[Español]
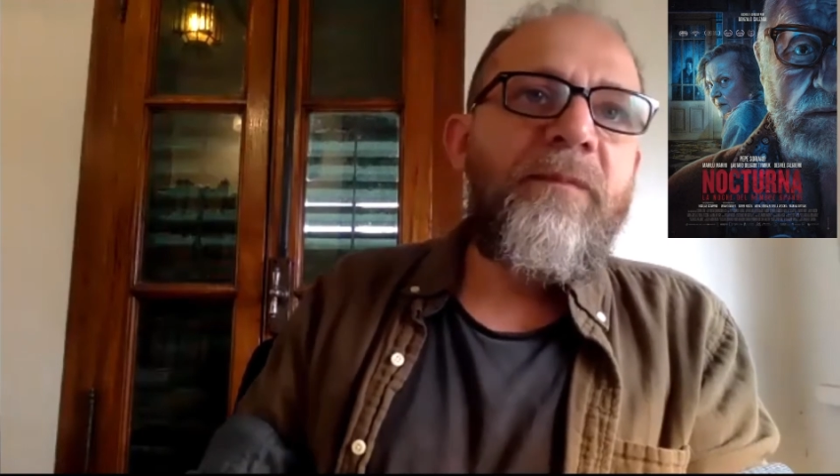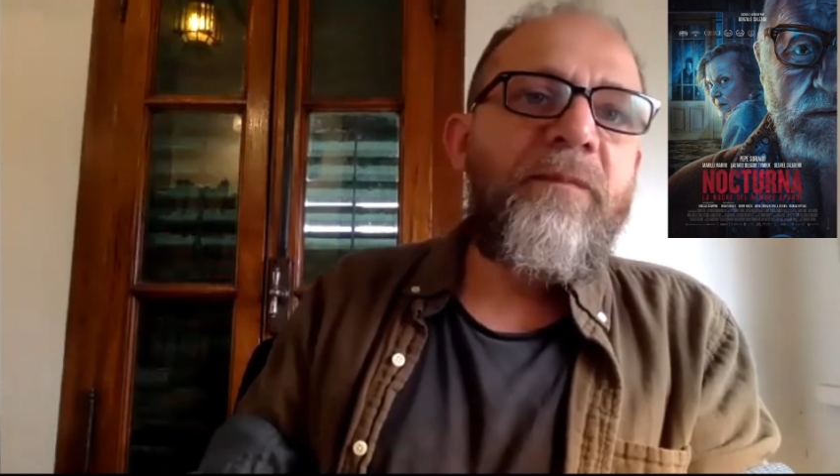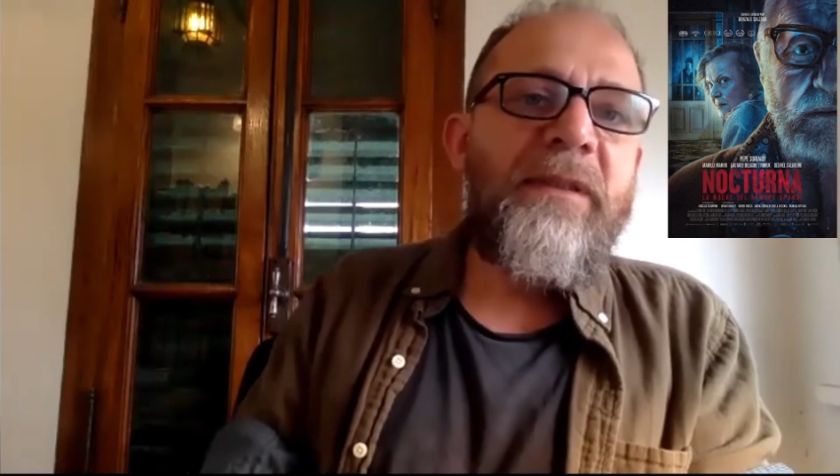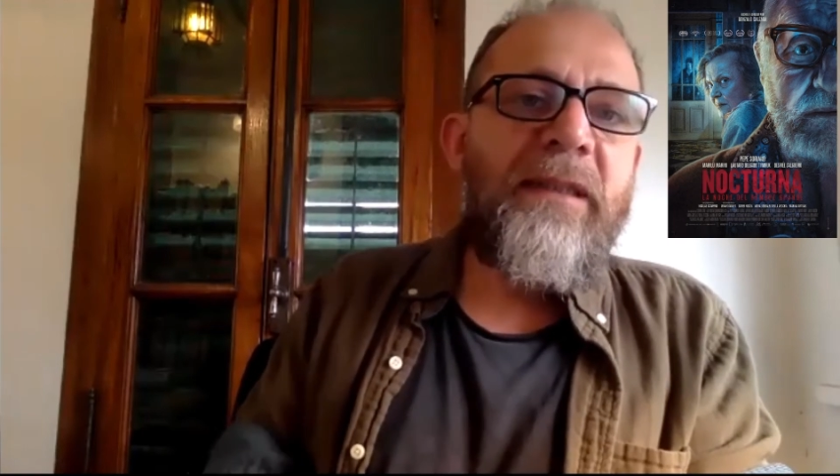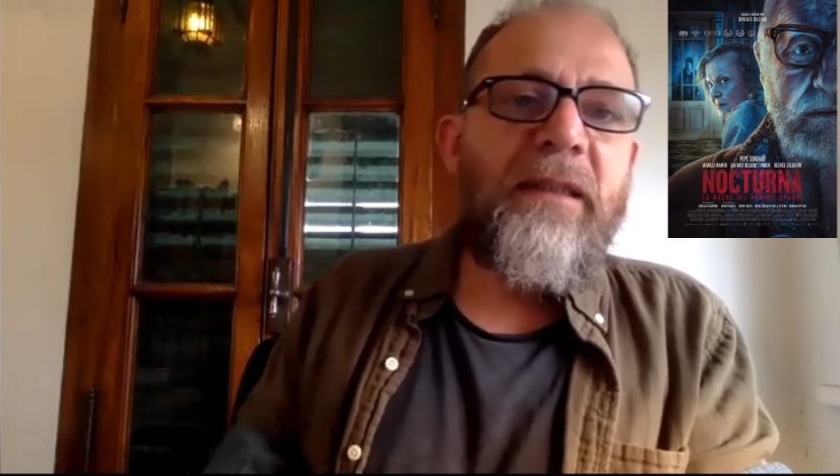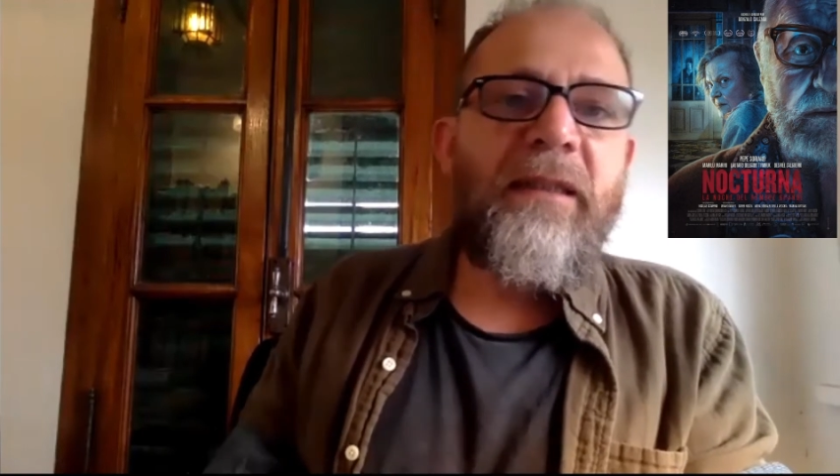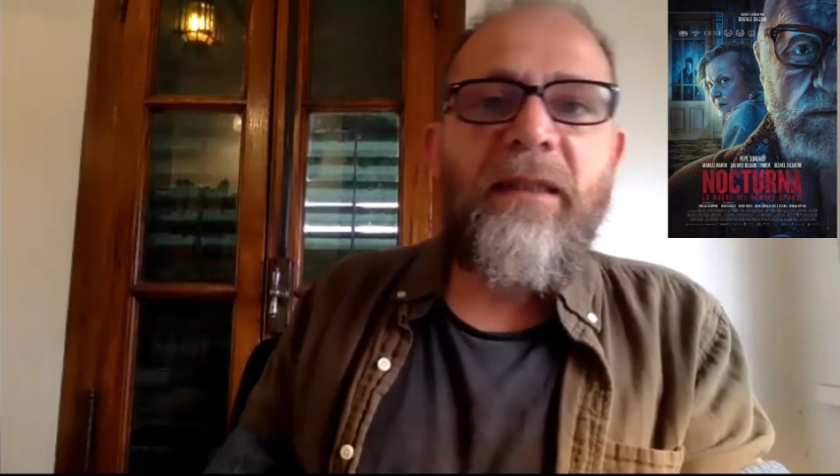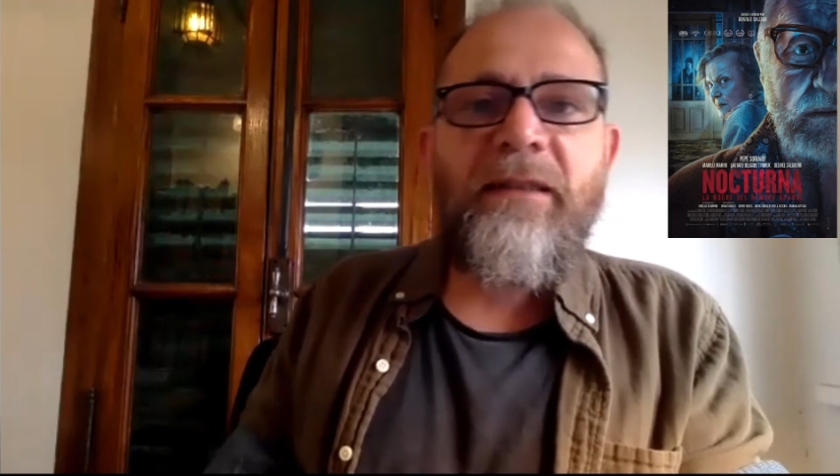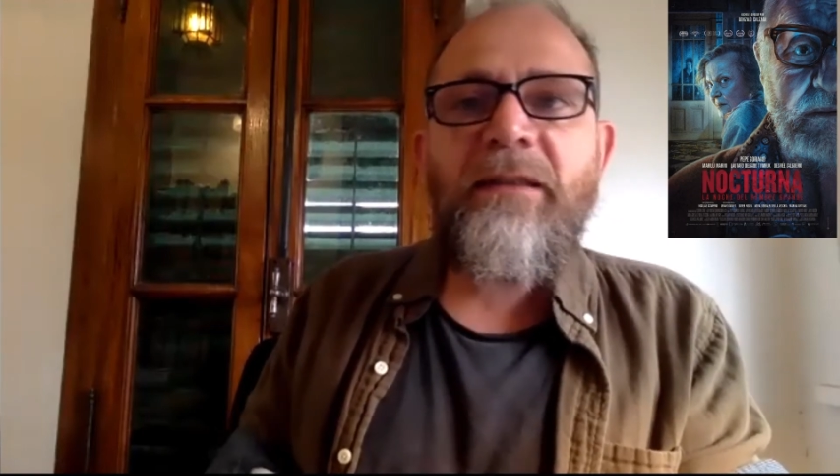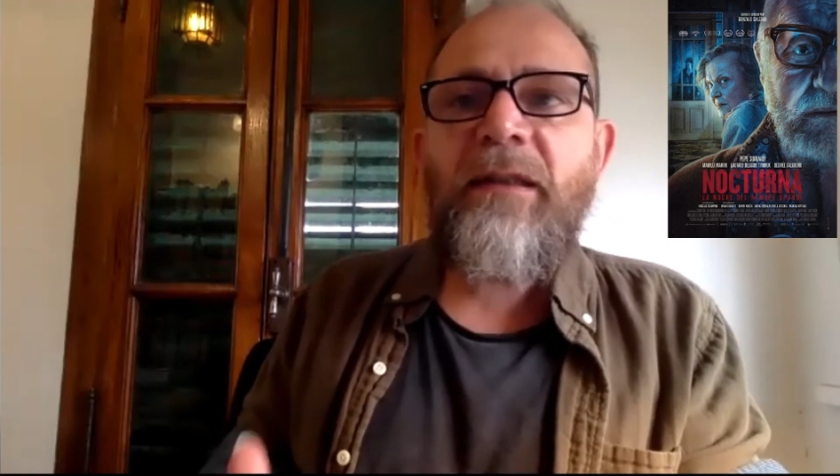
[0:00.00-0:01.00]
Pasa que
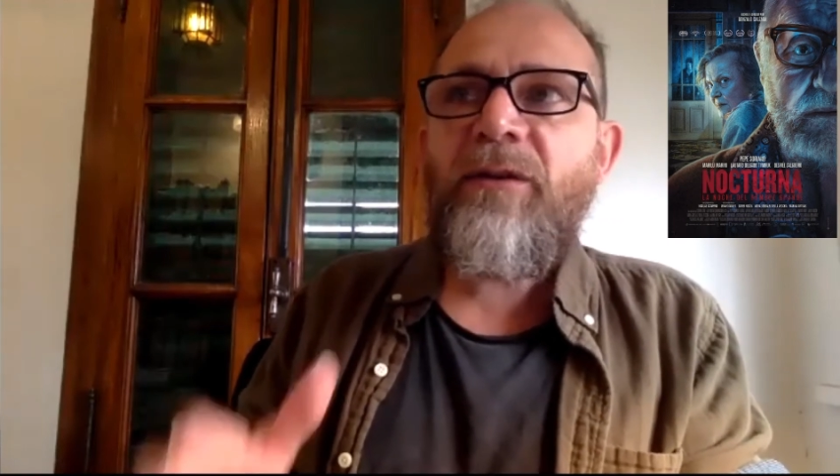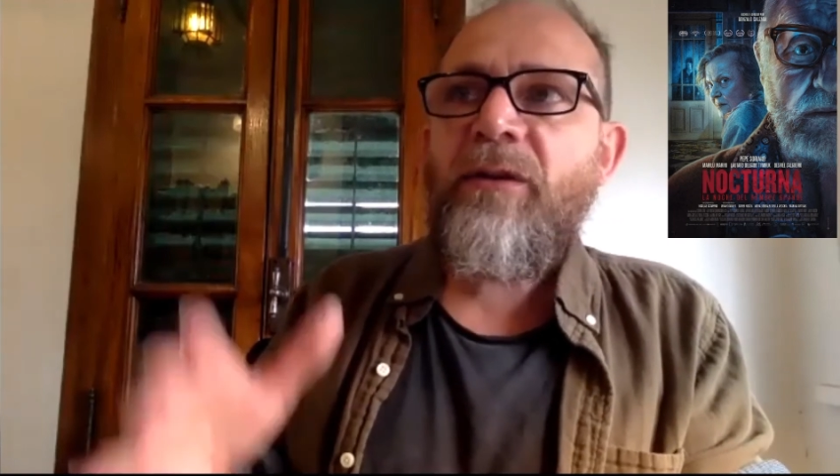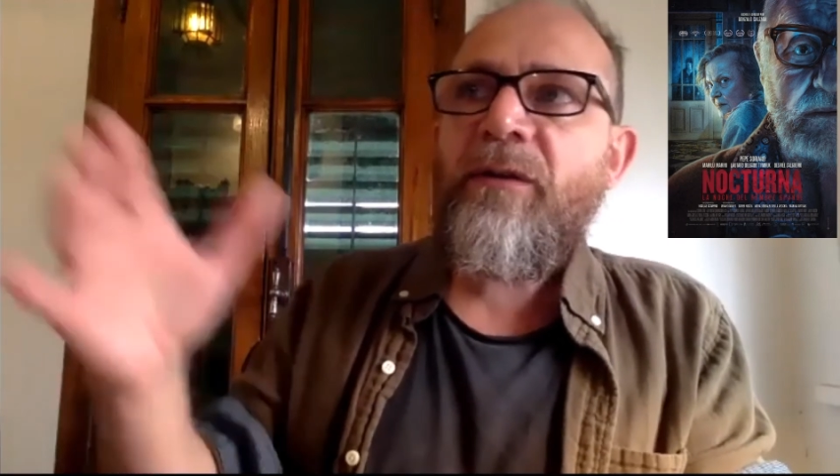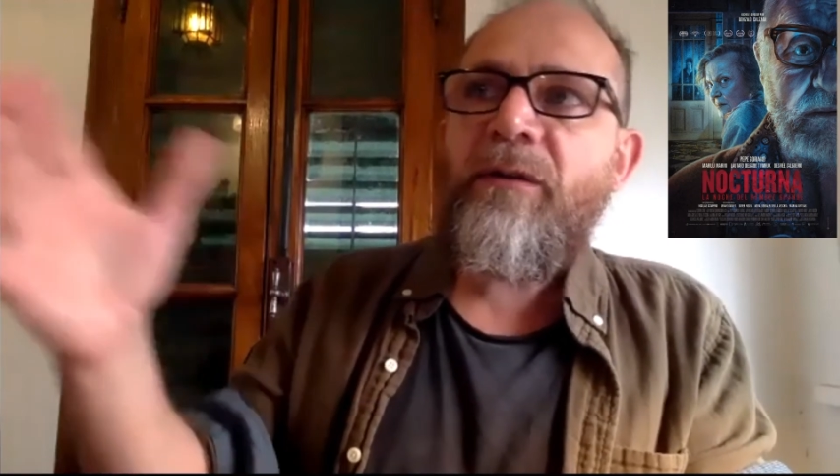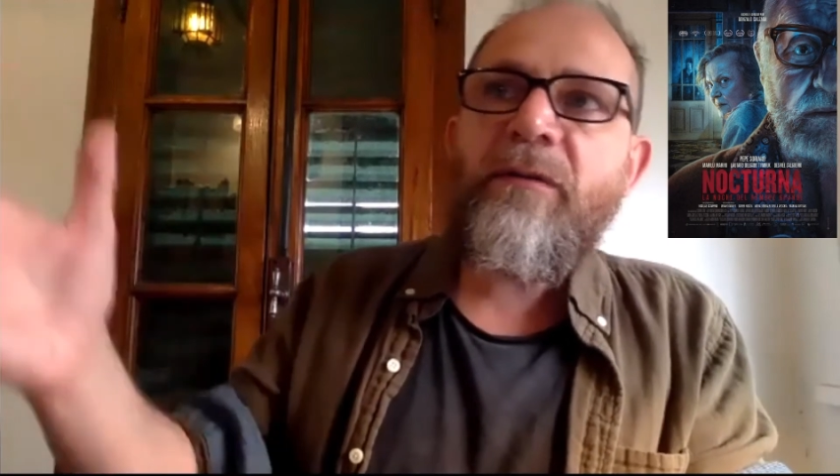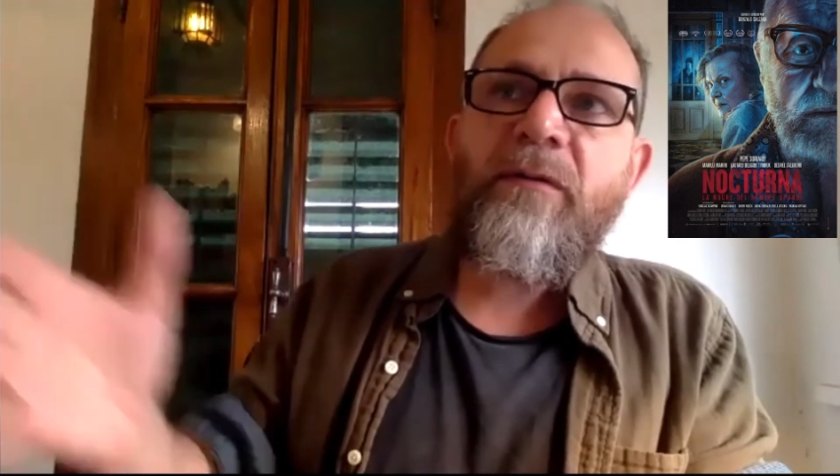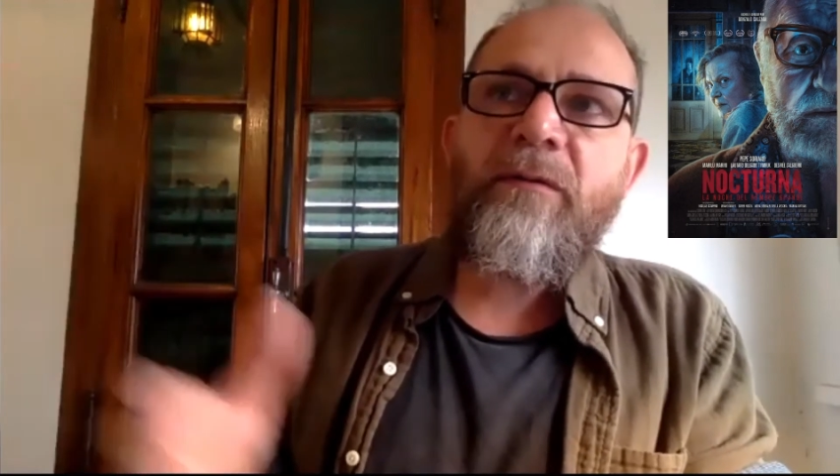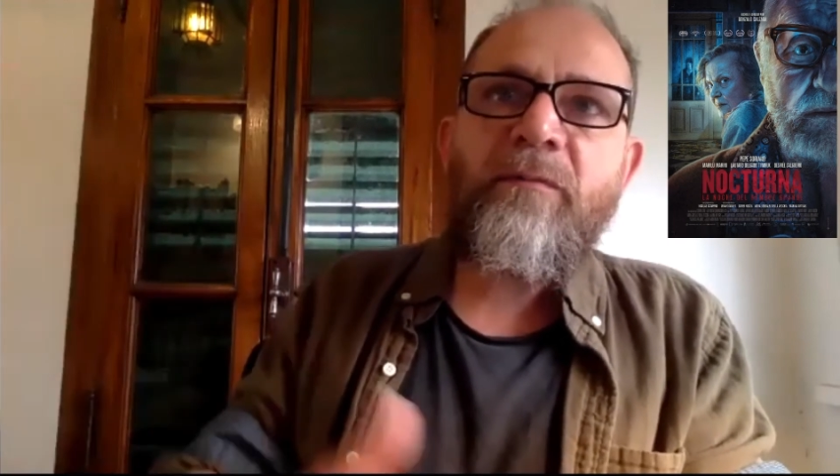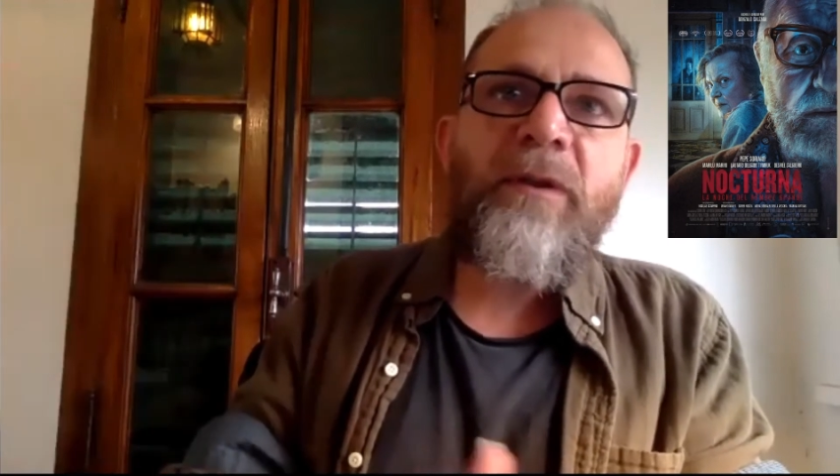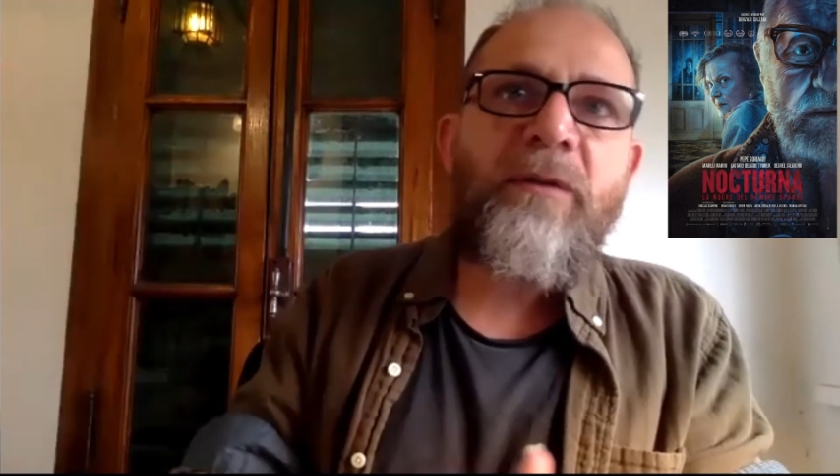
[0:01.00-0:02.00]
gracias a Dios, con,
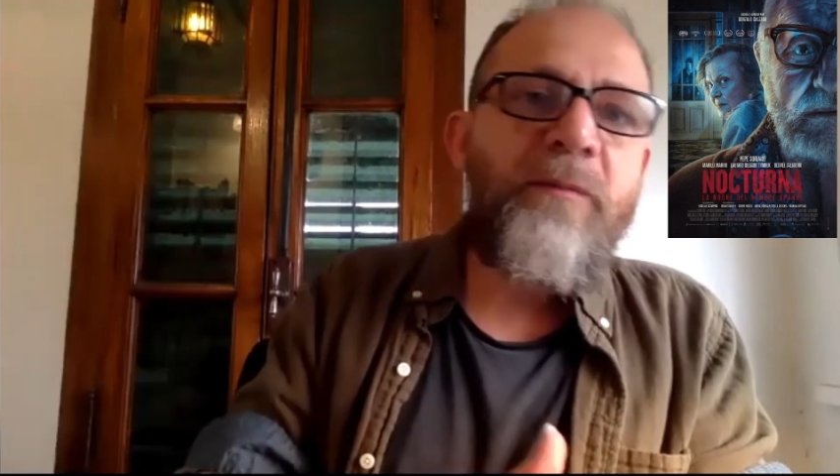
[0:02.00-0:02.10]
con bueno,